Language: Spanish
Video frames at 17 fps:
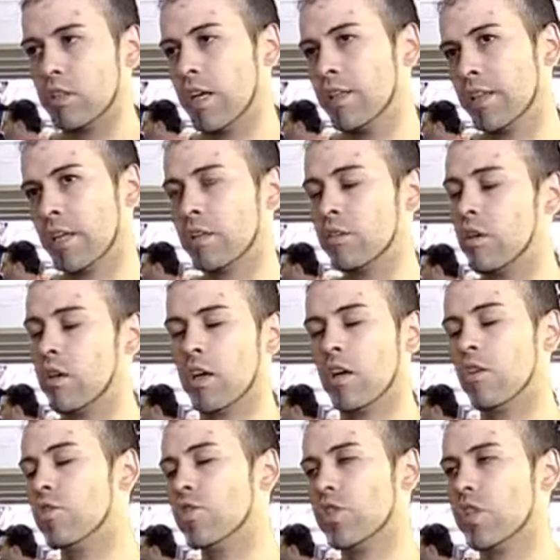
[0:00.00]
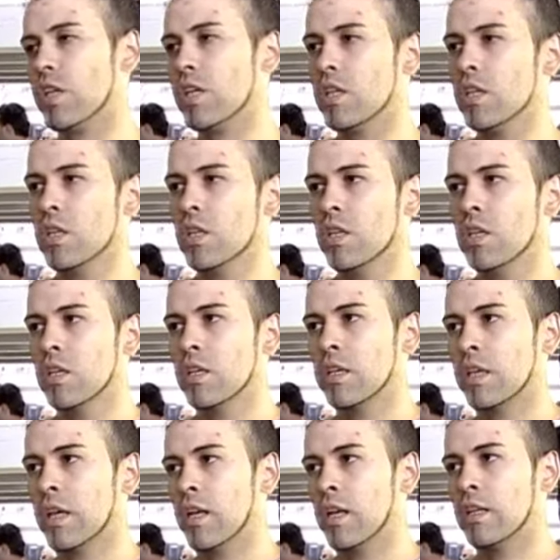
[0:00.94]
entrando a 11,
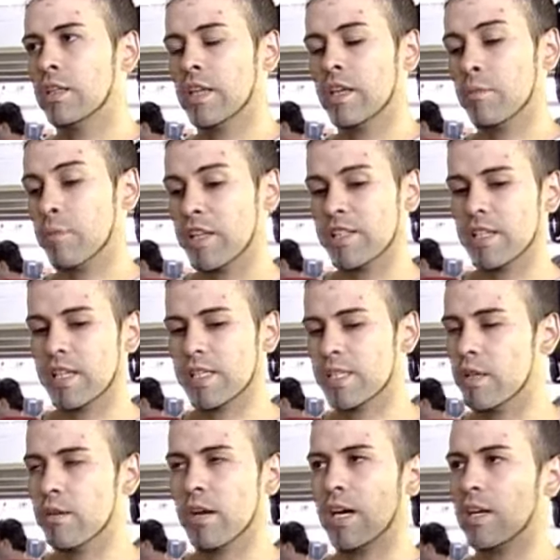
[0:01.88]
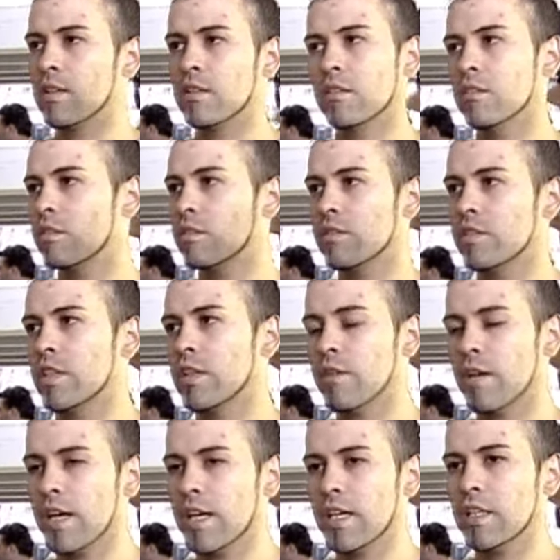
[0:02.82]
que el tren parece que se va, se
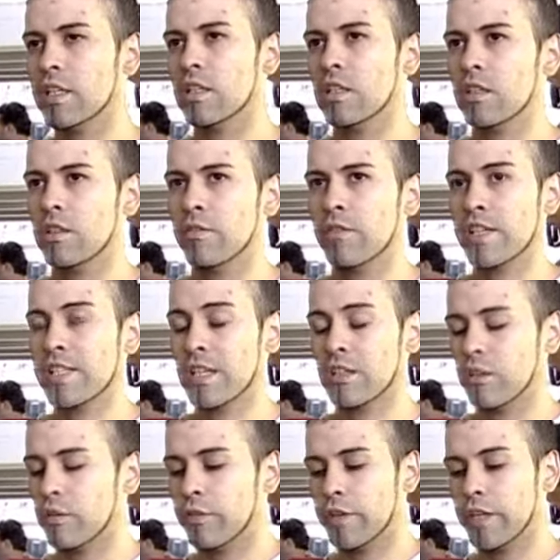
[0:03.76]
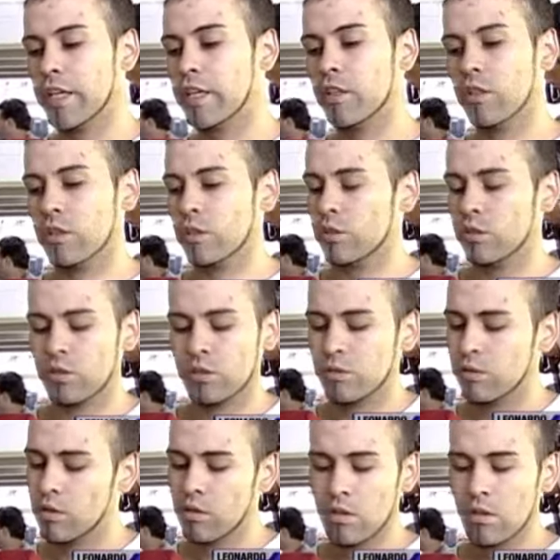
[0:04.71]
va y fallan los
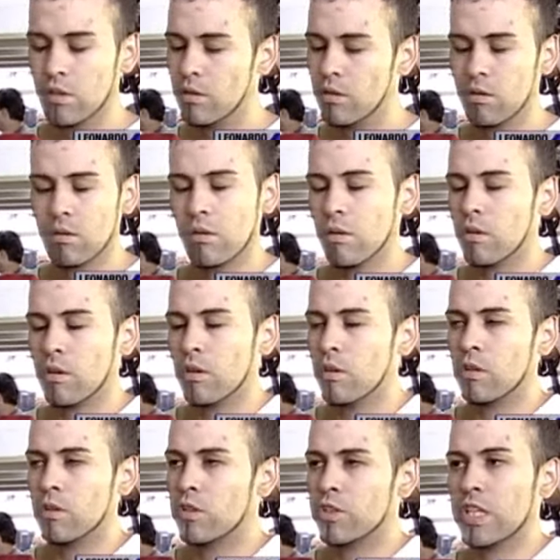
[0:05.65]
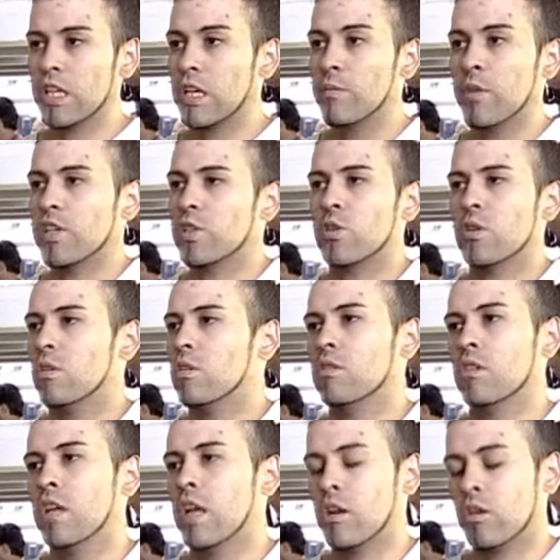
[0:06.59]
frenos o no sé qué pasó
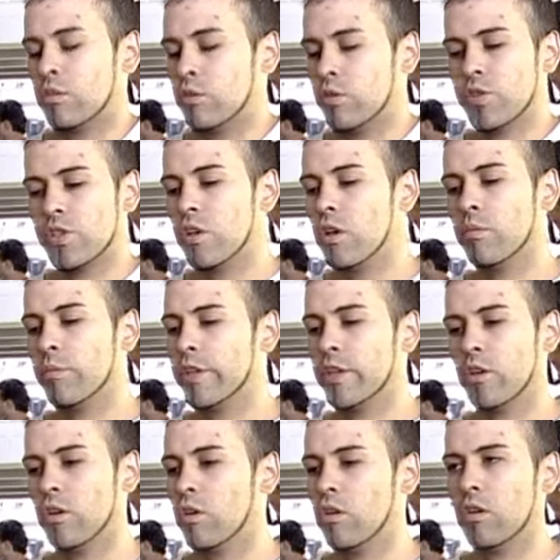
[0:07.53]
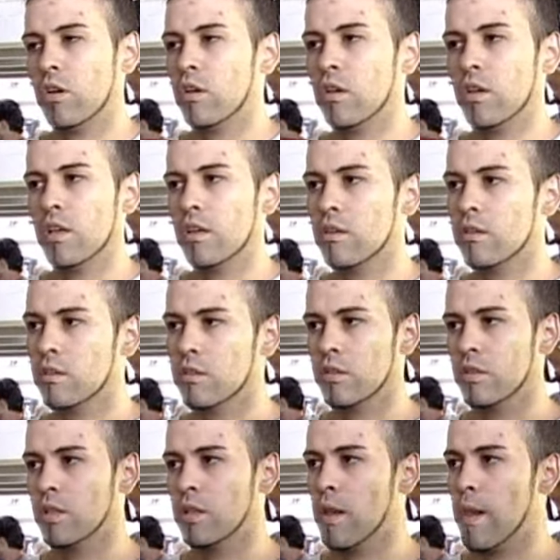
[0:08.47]
en la conducción, pero... se
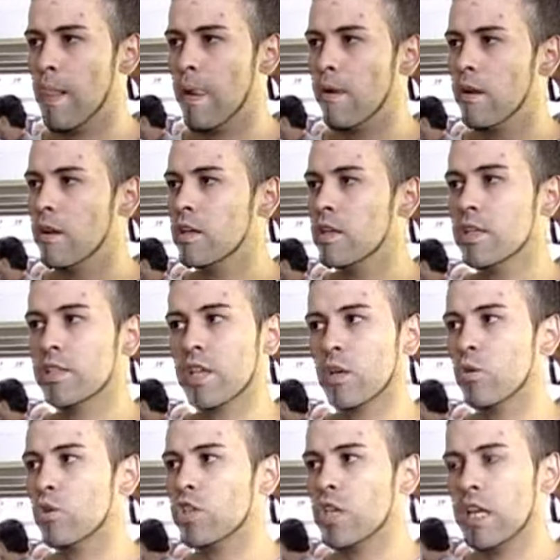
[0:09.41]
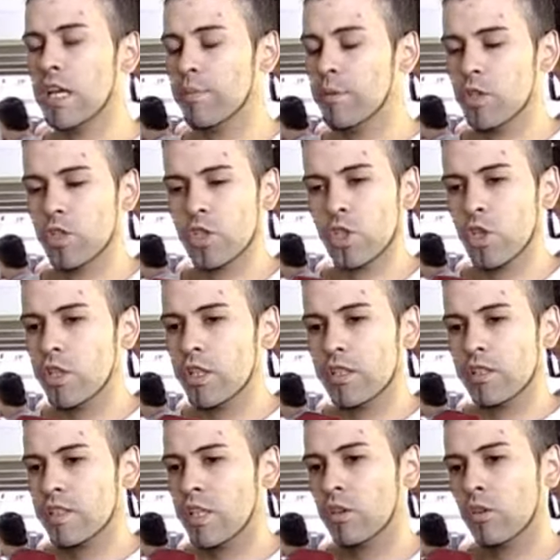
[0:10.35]
escucha esa explosión que todo... Se escucha la explosión
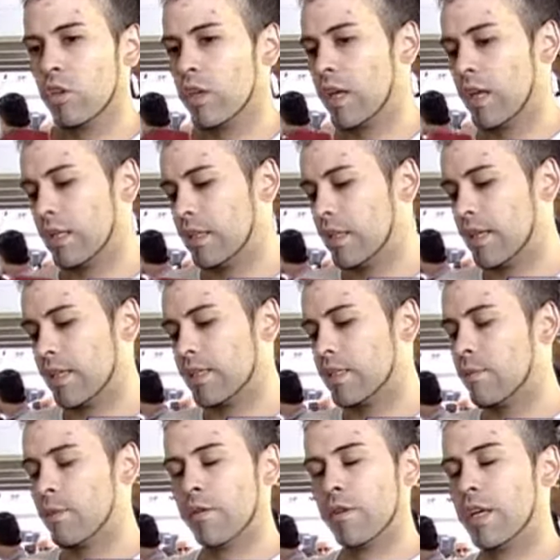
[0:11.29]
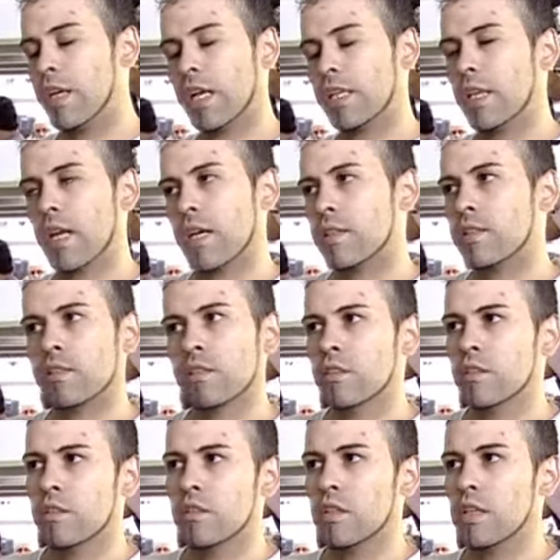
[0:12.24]
y siento que el tren se me viene atrás.
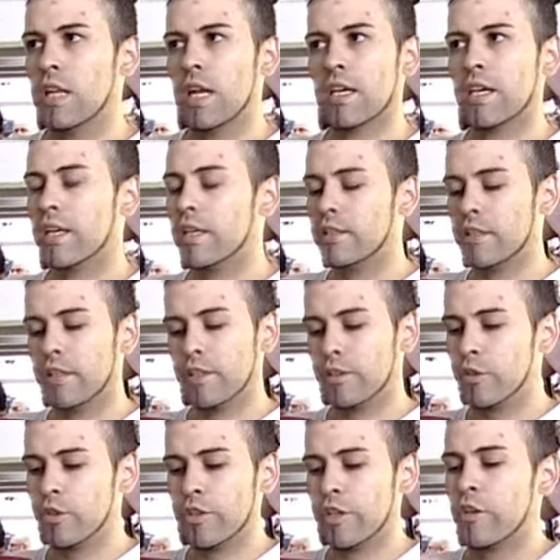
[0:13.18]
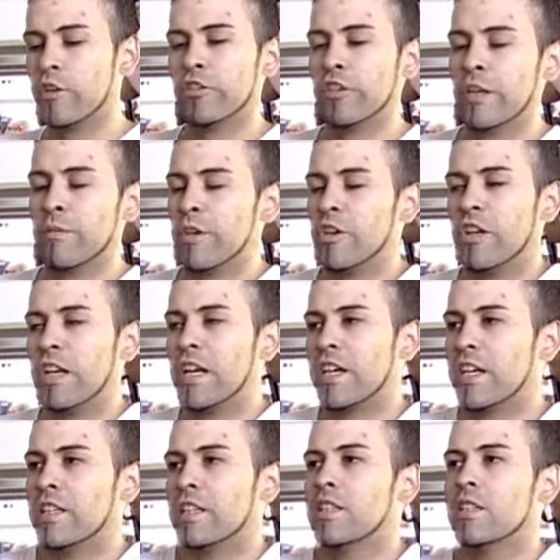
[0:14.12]
Y la gente y todo, y quedó tremendo de la
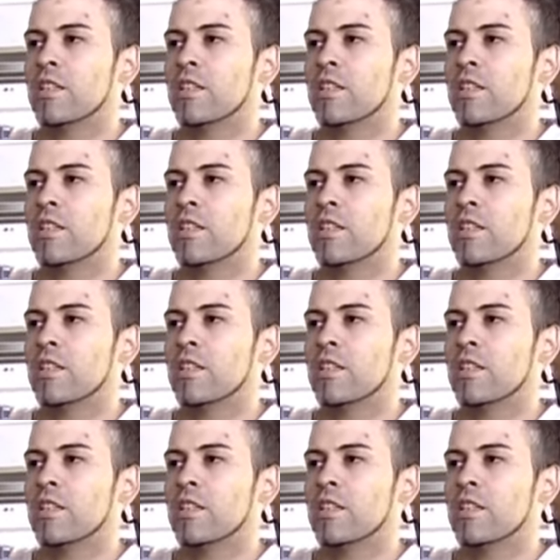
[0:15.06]
gente.